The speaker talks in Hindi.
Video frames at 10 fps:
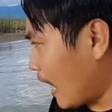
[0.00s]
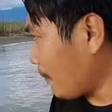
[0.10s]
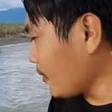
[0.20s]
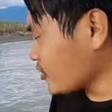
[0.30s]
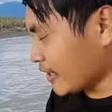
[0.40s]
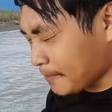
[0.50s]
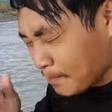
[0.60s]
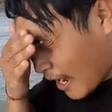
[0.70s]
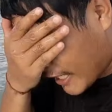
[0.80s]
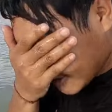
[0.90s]
यहाँ पे जो है
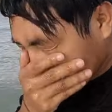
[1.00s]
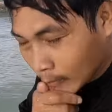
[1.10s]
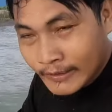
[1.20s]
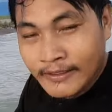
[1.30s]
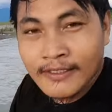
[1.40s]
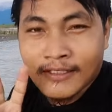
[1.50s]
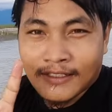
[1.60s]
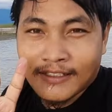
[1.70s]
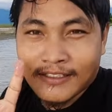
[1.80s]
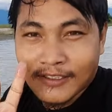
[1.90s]
पानी
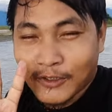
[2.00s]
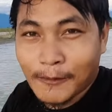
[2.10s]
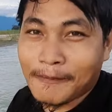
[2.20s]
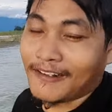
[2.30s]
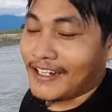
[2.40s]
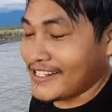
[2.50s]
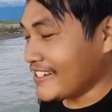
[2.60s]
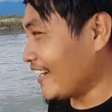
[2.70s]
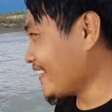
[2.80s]
दो प्रकार से